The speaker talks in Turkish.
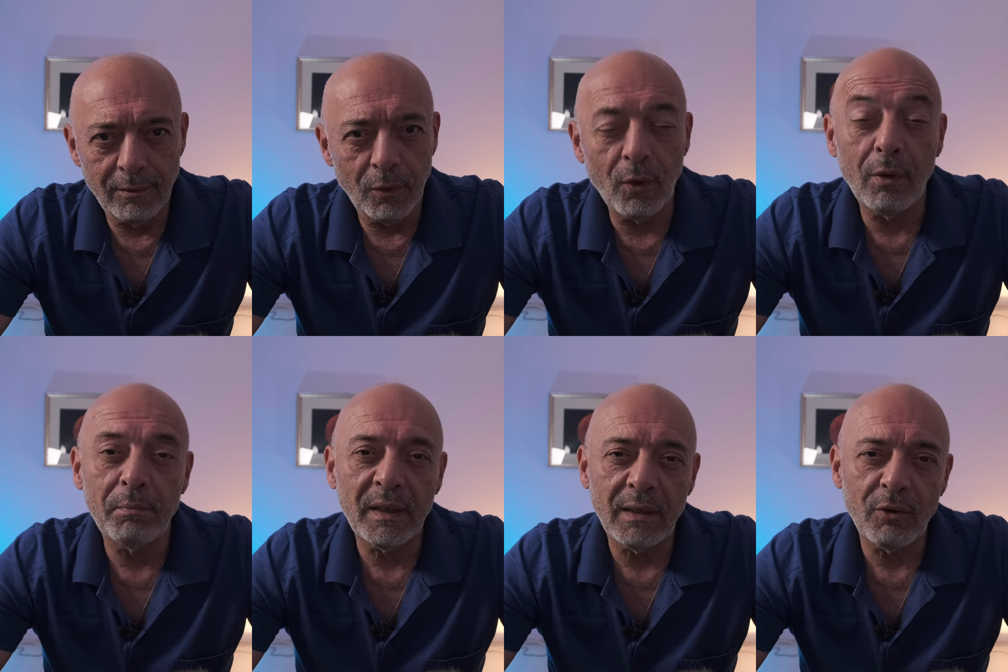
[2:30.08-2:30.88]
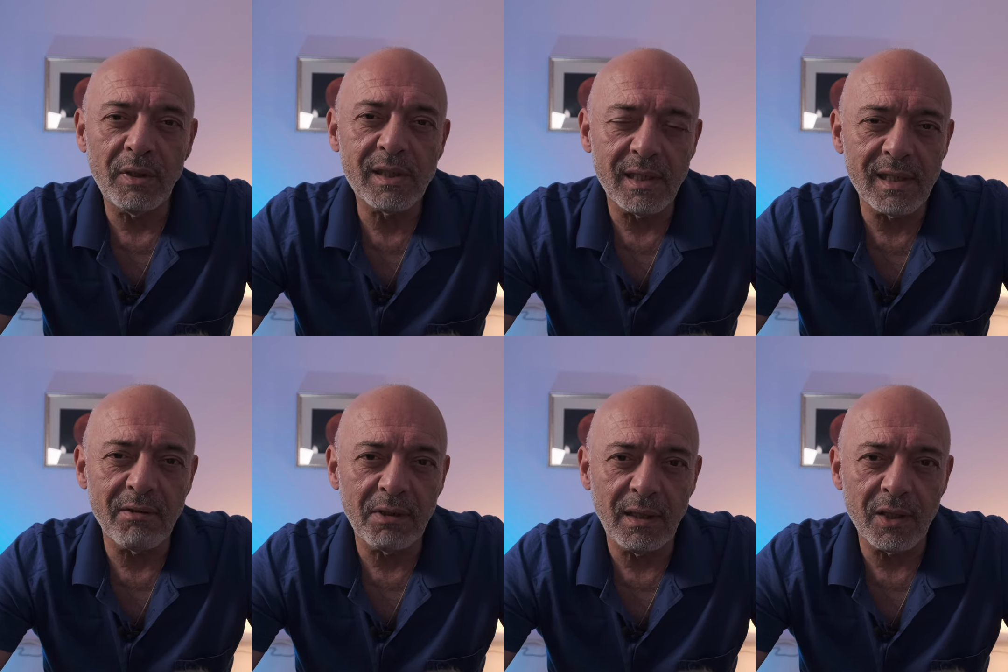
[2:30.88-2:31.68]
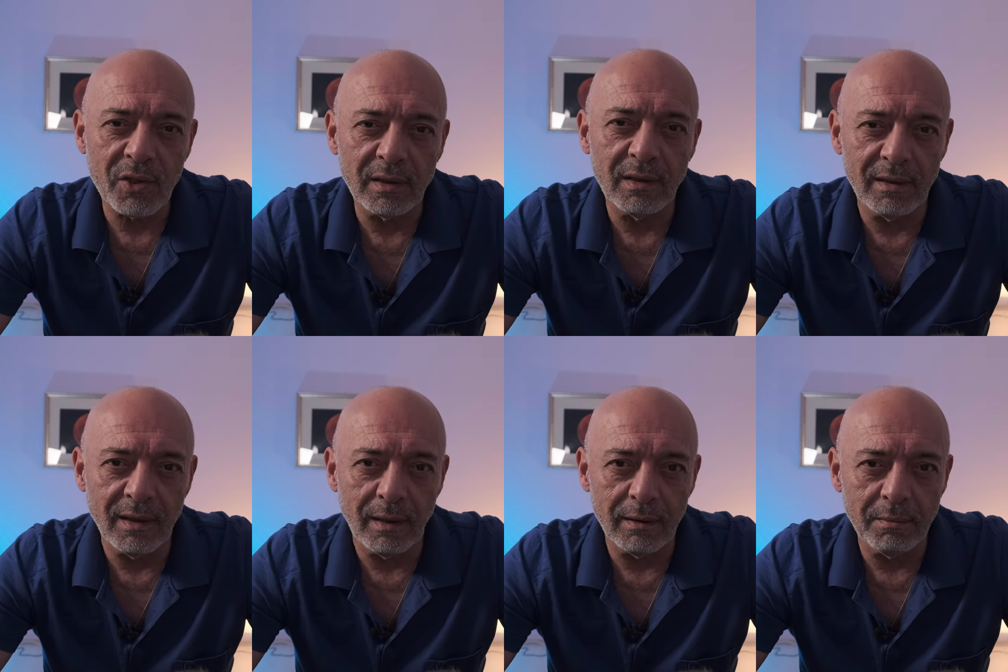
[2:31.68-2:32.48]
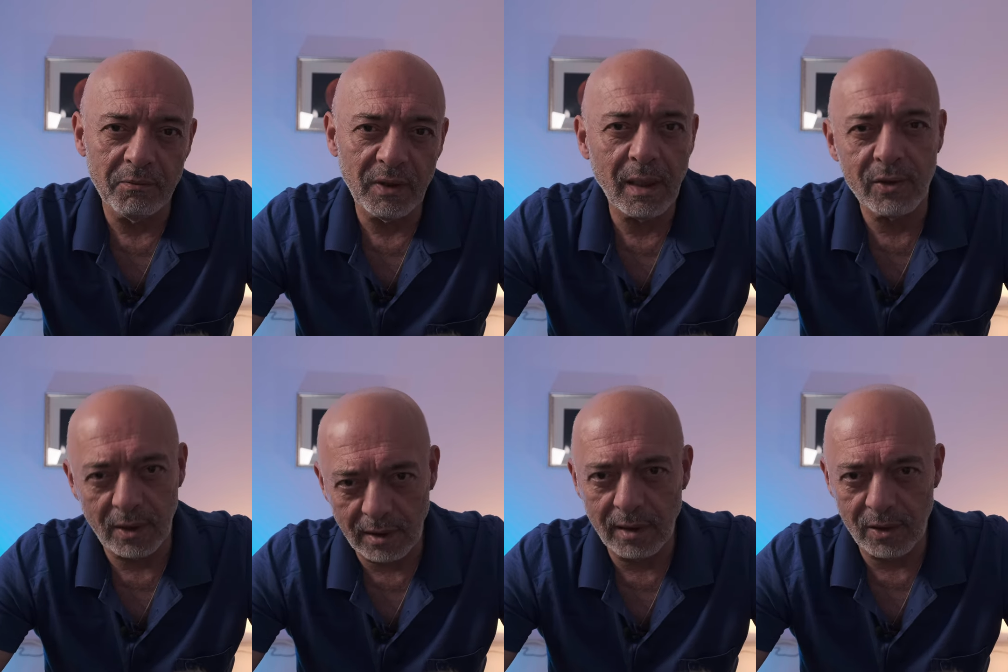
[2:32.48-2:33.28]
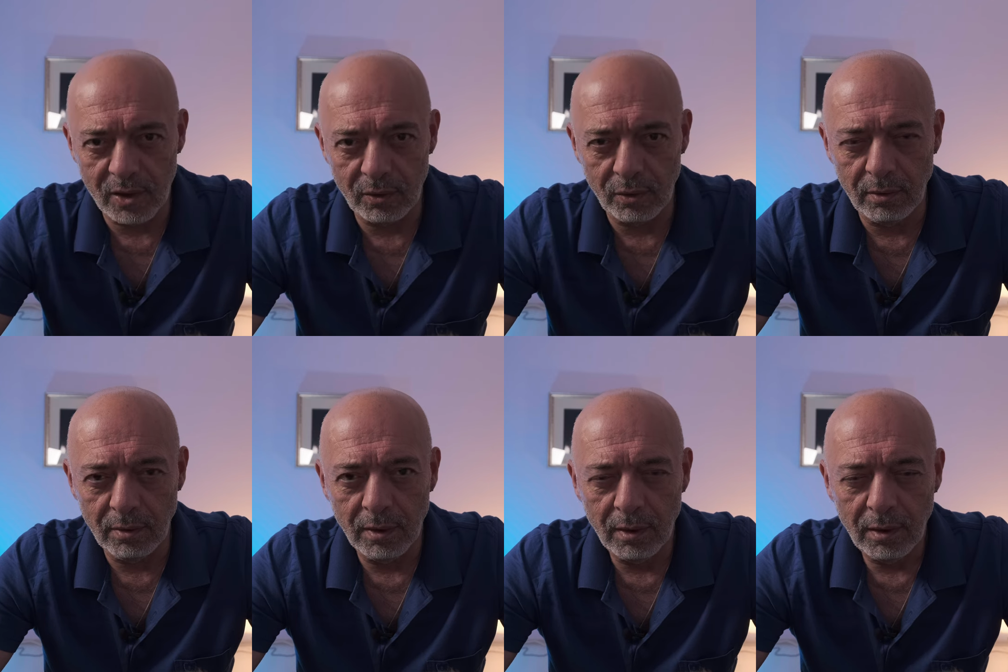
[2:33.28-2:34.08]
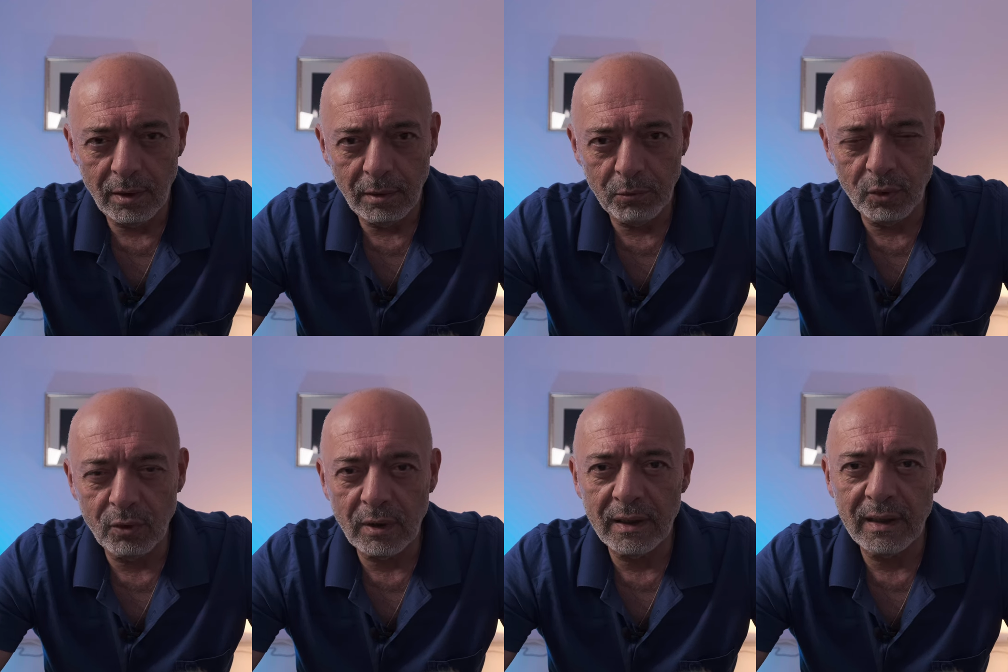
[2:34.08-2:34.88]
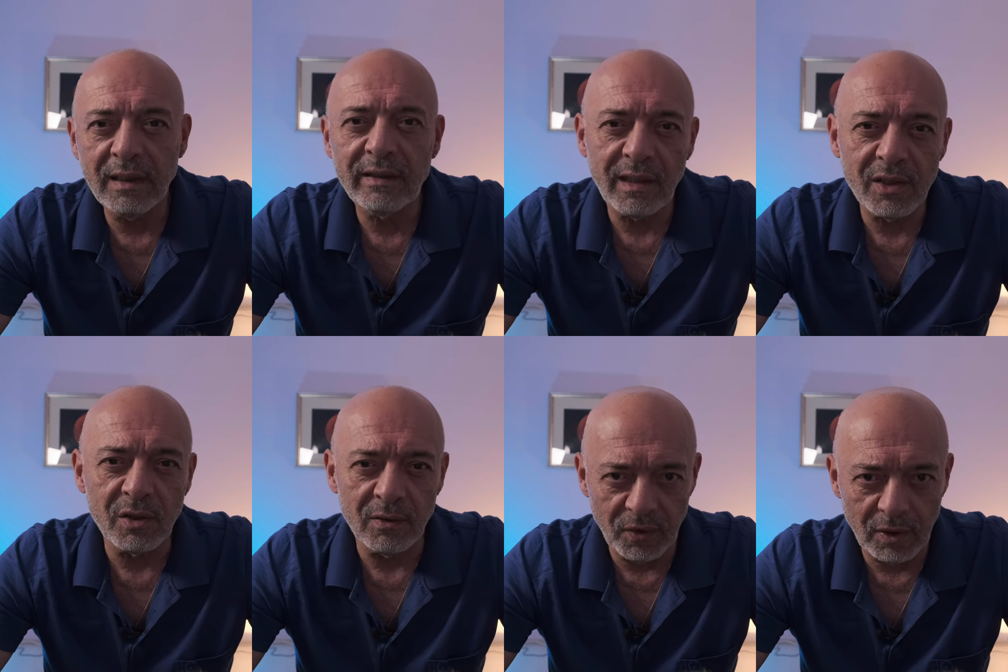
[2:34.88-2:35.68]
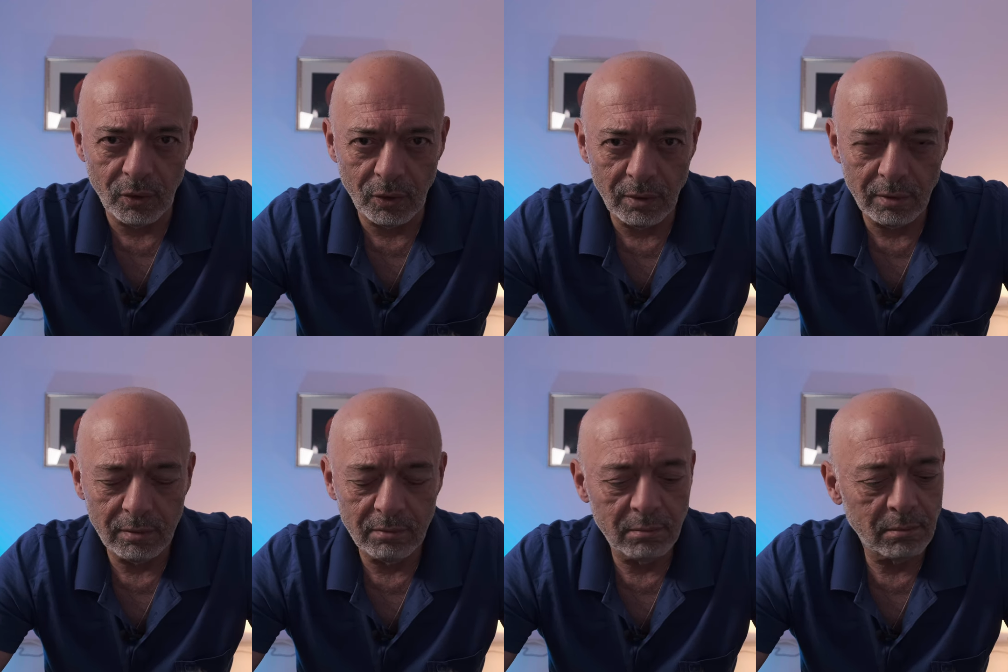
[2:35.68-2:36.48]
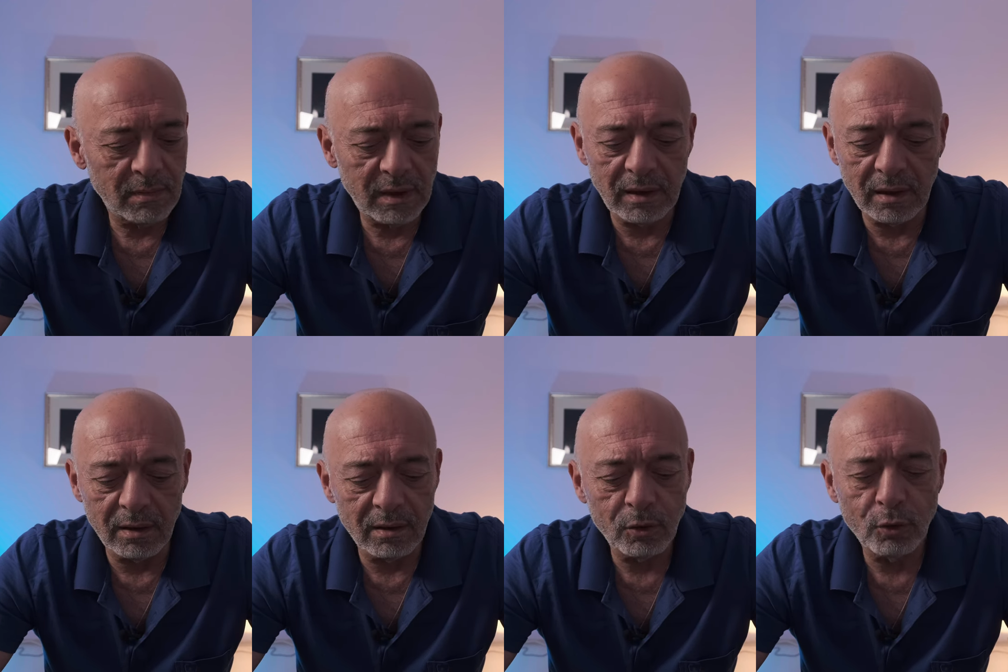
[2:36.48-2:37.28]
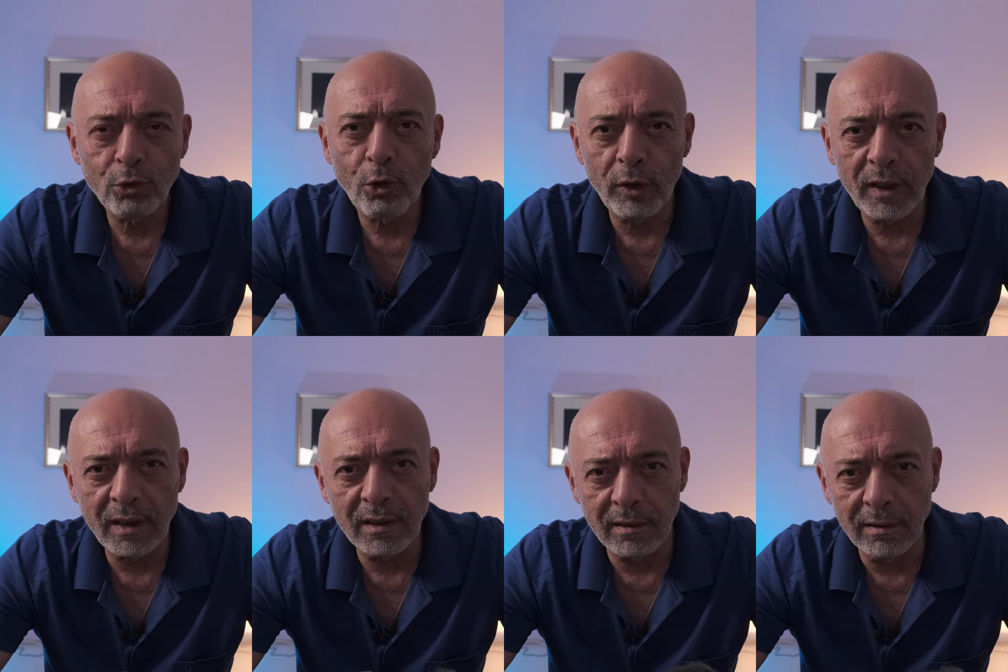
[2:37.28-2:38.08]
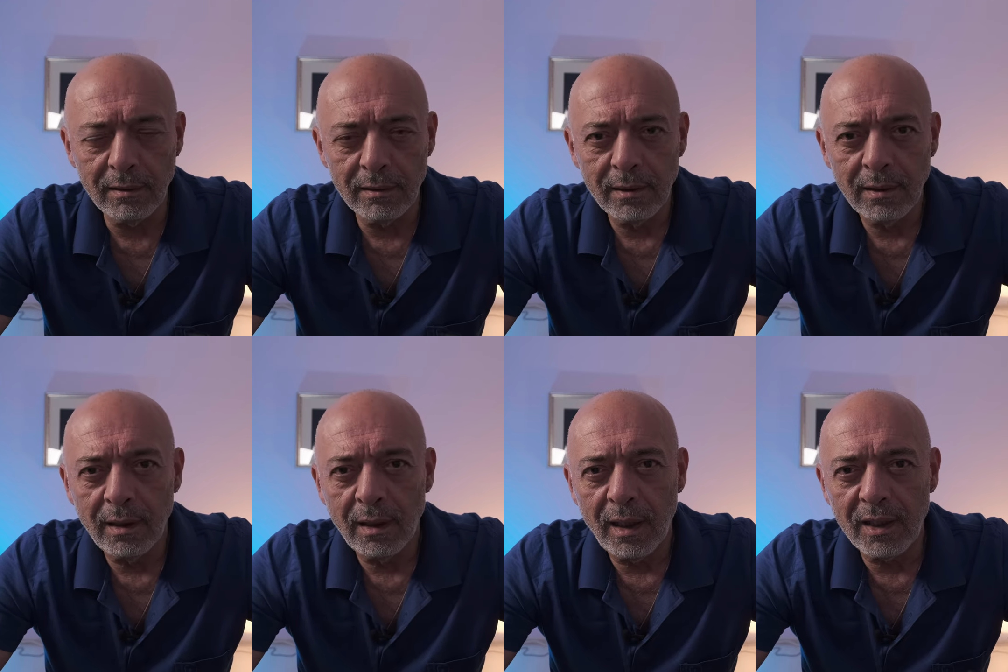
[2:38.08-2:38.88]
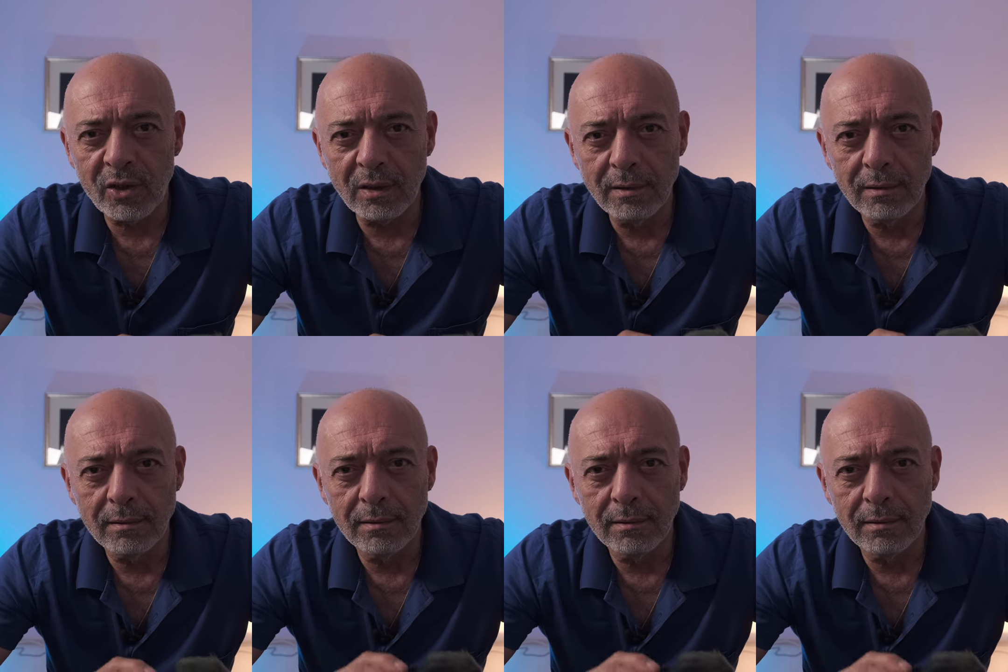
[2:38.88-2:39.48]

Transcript: o bana o eski zevki yaşatır diye aldım ve gerçekten yaşatıyor. Bunun hani intelligent video İnanın oraya getirin. Açın.